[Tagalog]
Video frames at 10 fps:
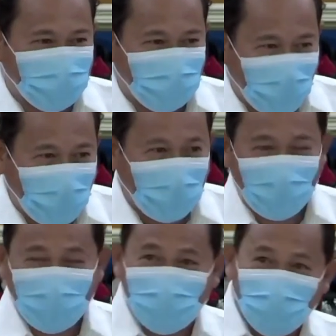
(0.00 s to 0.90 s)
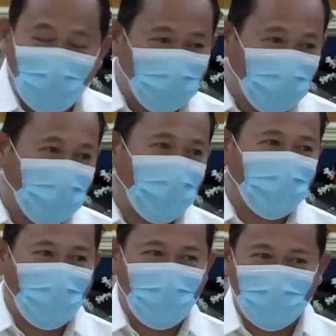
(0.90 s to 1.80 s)
balay kay gwapo
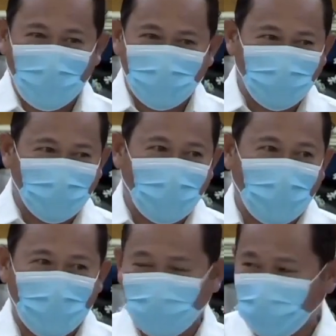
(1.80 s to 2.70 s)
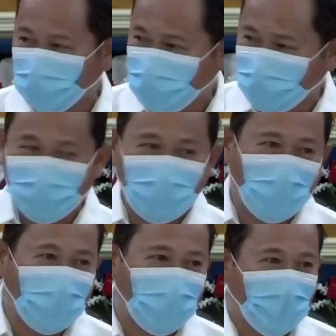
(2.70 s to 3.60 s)
kayo ang ato nga reception
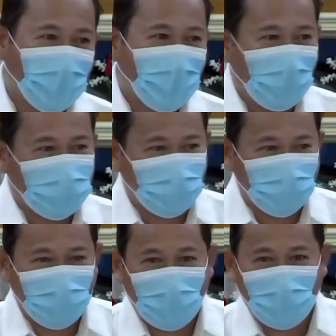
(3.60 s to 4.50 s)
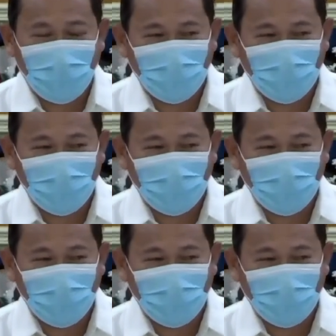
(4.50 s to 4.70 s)
sa ato nga